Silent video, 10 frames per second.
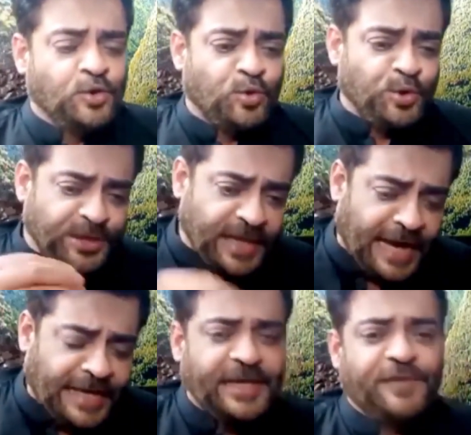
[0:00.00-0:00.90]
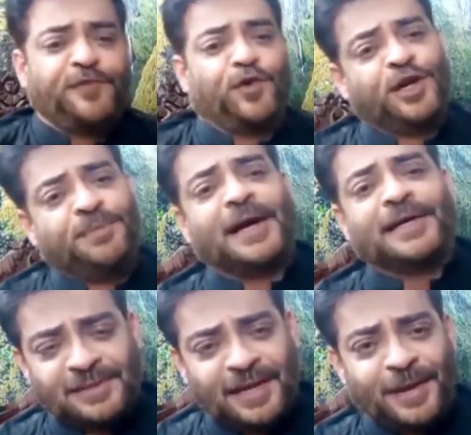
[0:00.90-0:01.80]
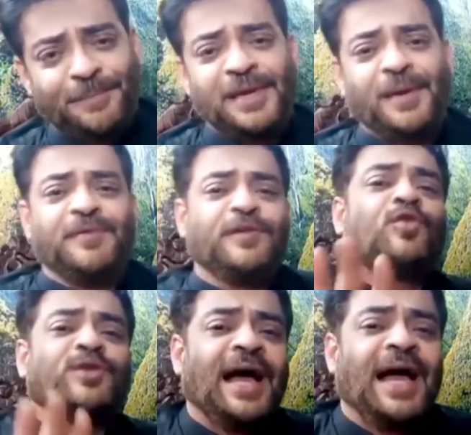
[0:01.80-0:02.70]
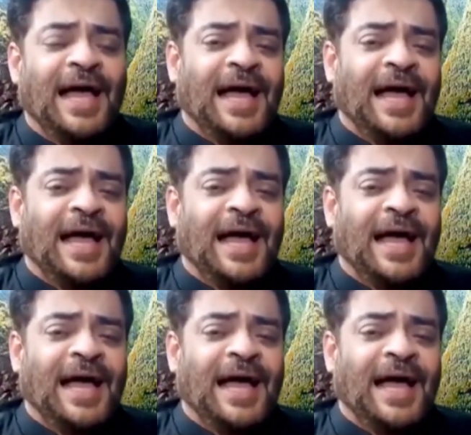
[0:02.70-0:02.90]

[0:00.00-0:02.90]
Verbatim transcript: तो उसके आने के फौरन बाद मिया बीवी को क्या